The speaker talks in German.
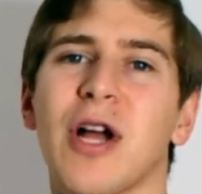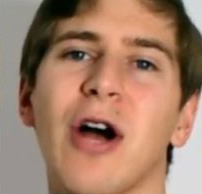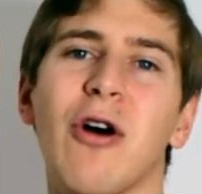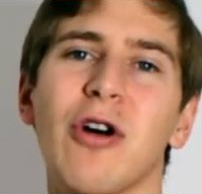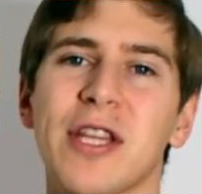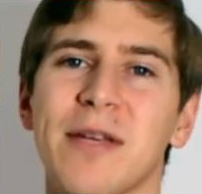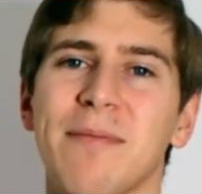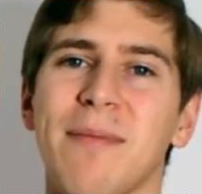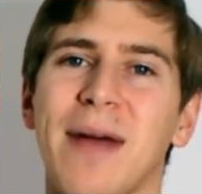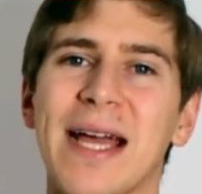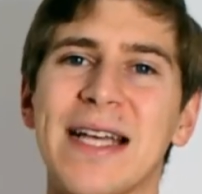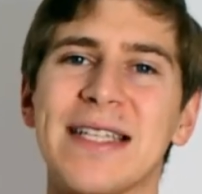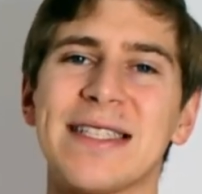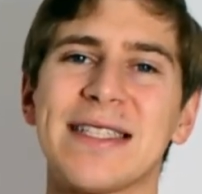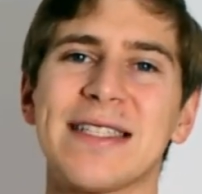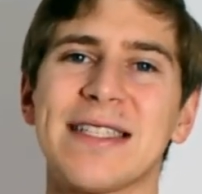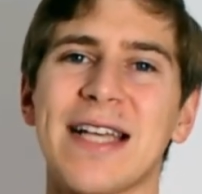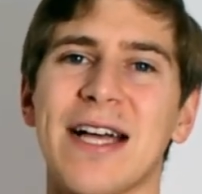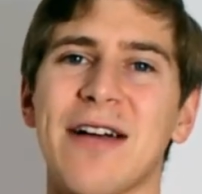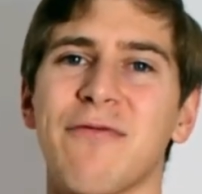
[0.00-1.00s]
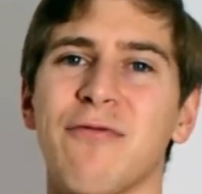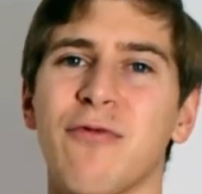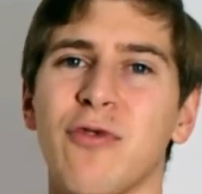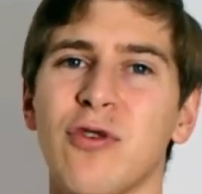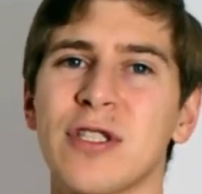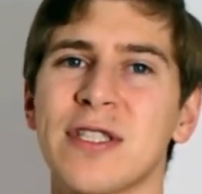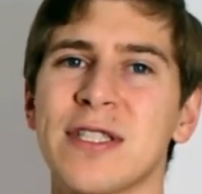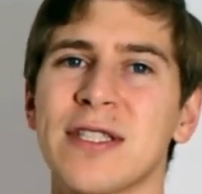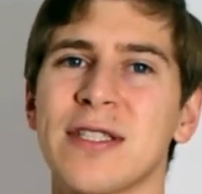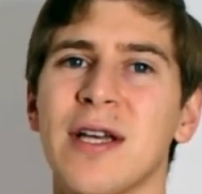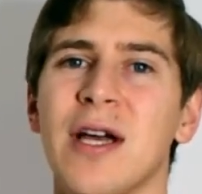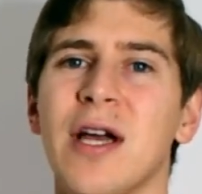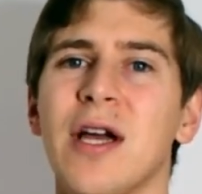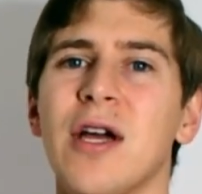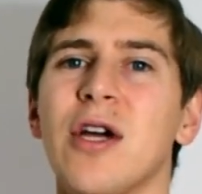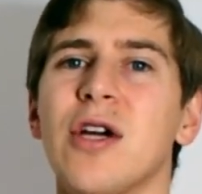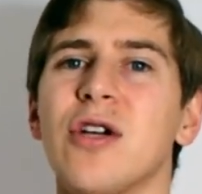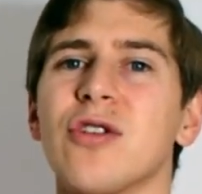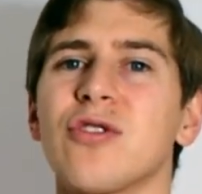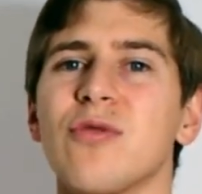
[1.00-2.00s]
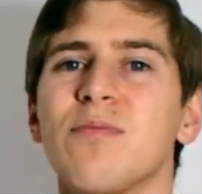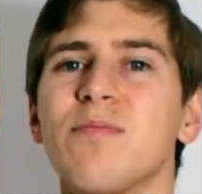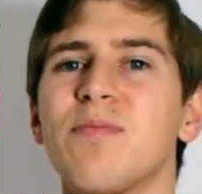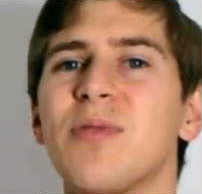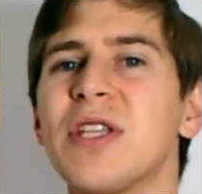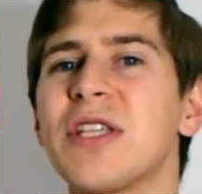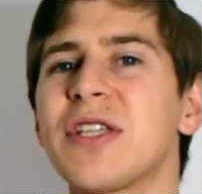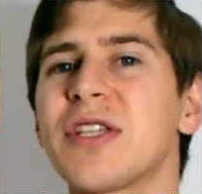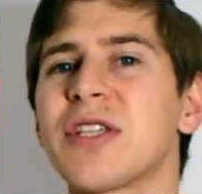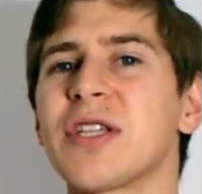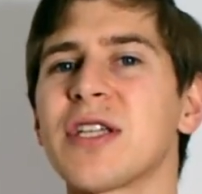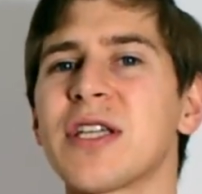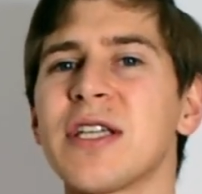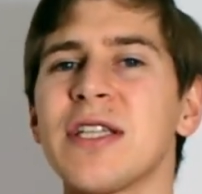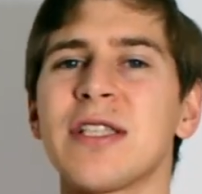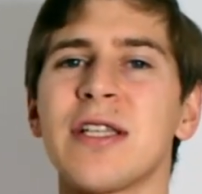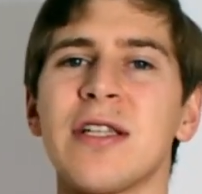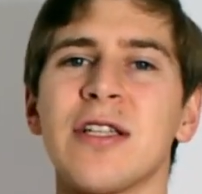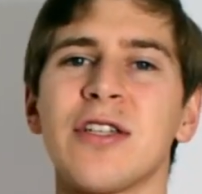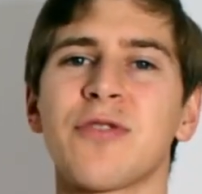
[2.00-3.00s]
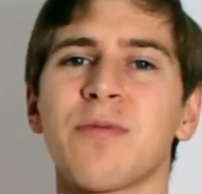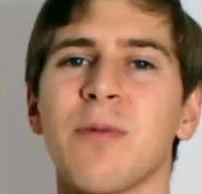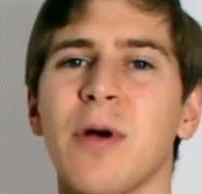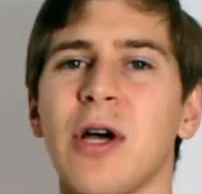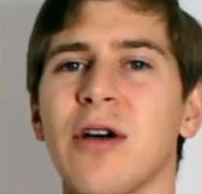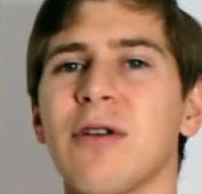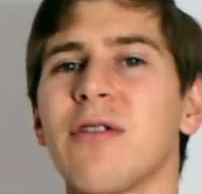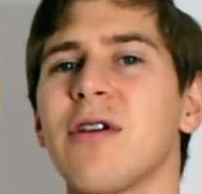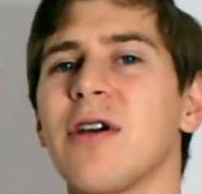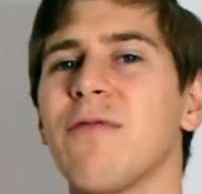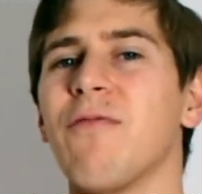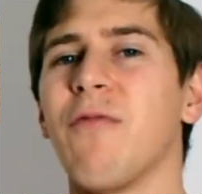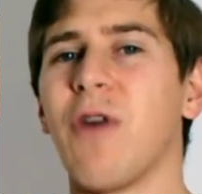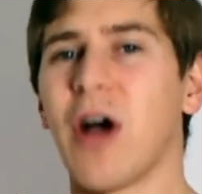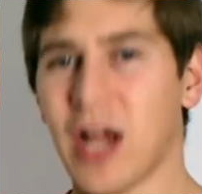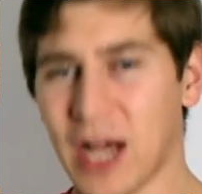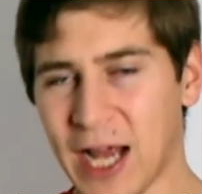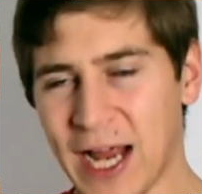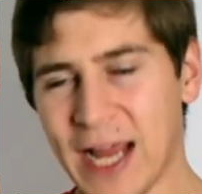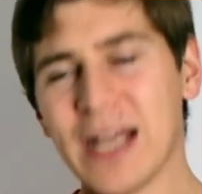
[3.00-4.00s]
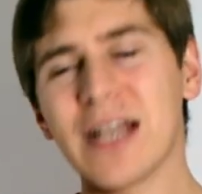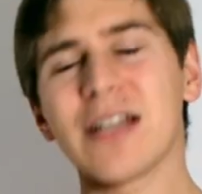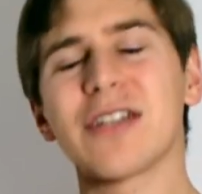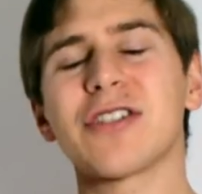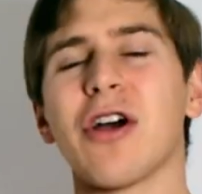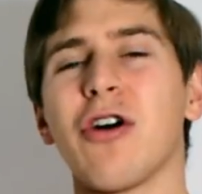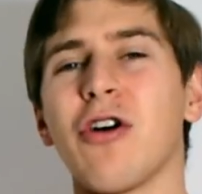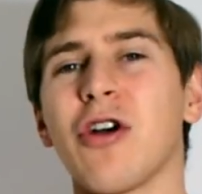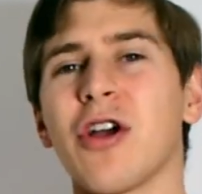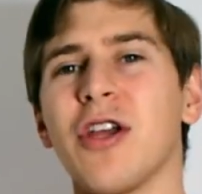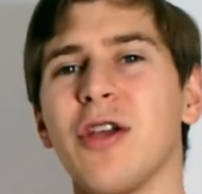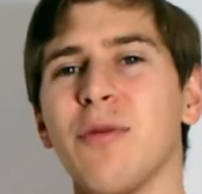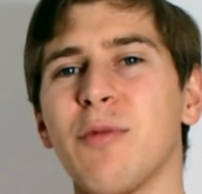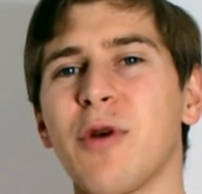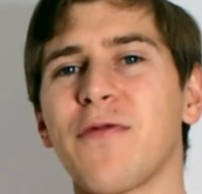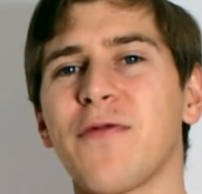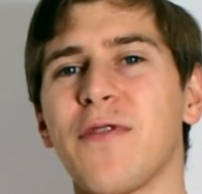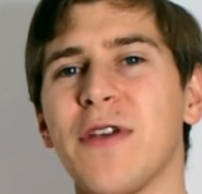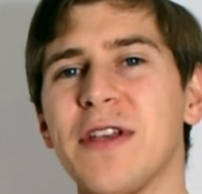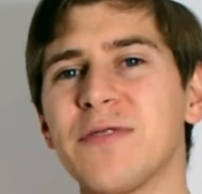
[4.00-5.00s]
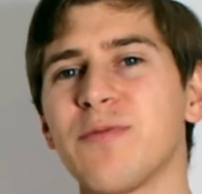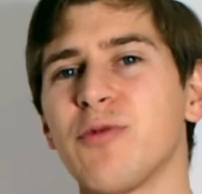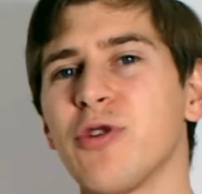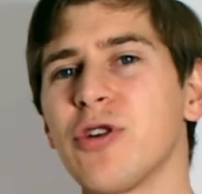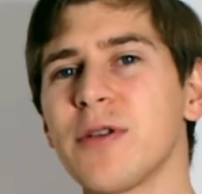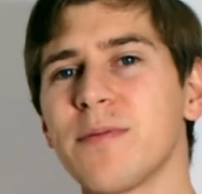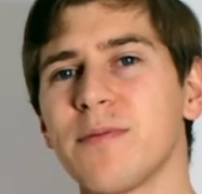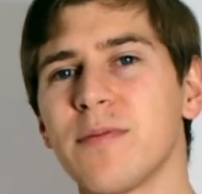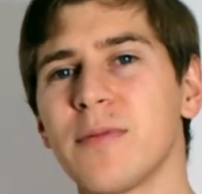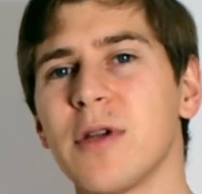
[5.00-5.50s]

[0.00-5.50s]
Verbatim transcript: Auch die meisten Sachen, wo es so ein bisschen grisselig war, war eigentlich auch immer Facebook.